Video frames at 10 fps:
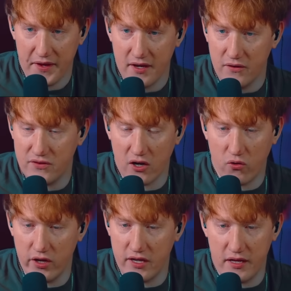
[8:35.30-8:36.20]
в
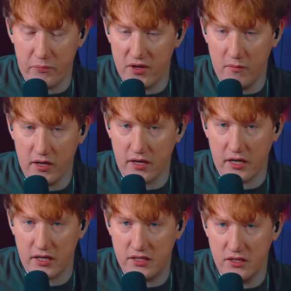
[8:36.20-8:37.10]
такой... Я не понимаю, как
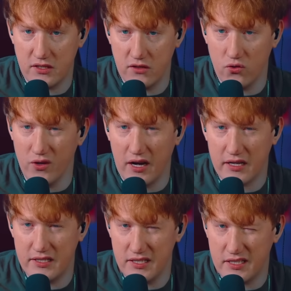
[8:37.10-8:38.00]
артисты... Ну,
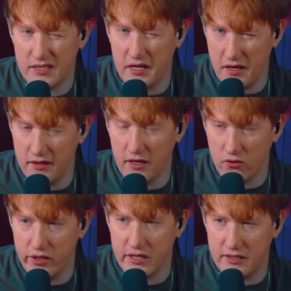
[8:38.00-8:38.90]
артисты скорее на
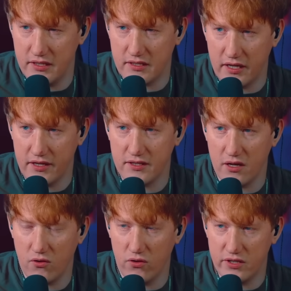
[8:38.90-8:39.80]
той артисты, они
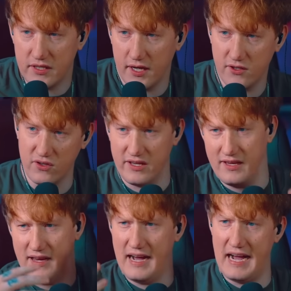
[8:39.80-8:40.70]
заходят сразу...
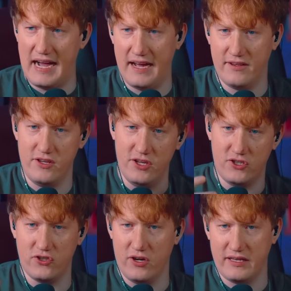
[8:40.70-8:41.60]
Я!
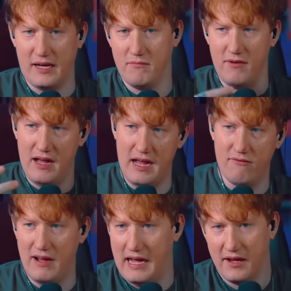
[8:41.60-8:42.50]
Ничего там! Ба,
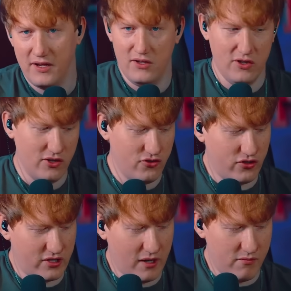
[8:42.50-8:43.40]
ба!
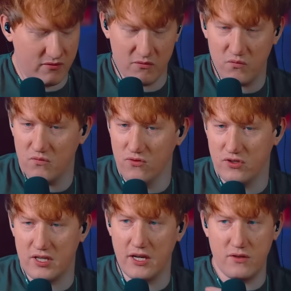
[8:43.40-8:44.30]
Что-то там... Ну,
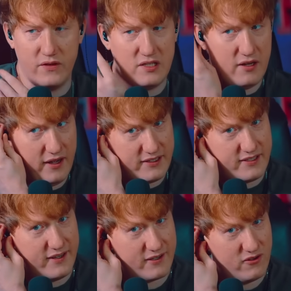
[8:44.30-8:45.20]
сразу веселят
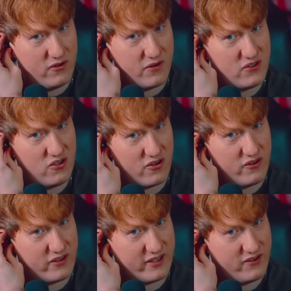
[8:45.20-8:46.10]
всех, но все
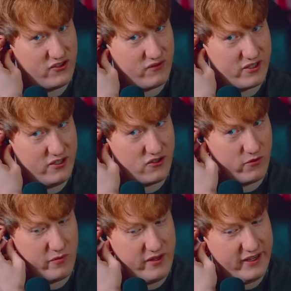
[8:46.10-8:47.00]
равно, короче, вот
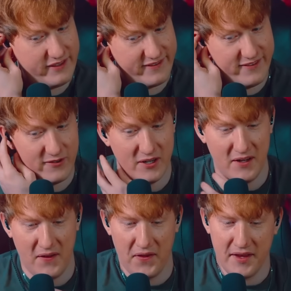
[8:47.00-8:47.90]
лично у меня, ну...
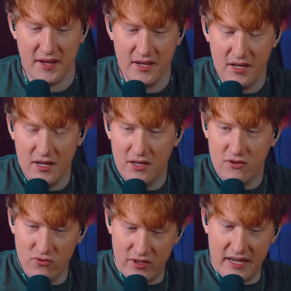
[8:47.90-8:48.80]

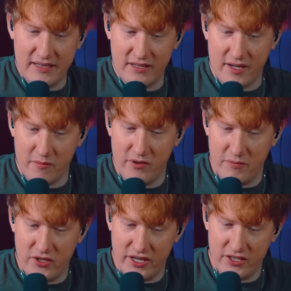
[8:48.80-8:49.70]
Ну да, ты как бы
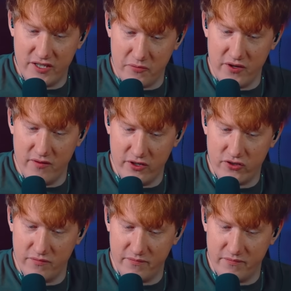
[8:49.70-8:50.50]
общаешься и понимаешь, что